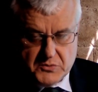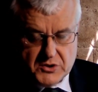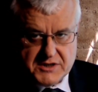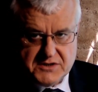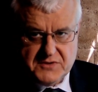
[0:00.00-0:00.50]

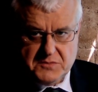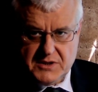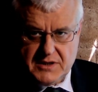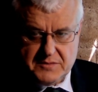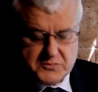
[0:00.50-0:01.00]
Pokażę Wam
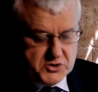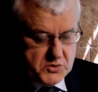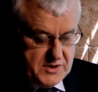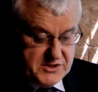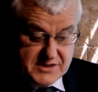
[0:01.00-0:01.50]
na
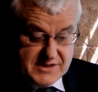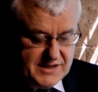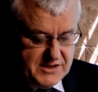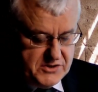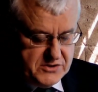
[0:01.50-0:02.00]
przykładzie
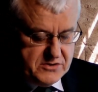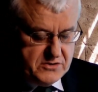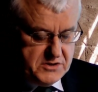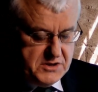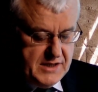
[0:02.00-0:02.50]
znanej
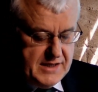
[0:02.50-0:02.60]
historii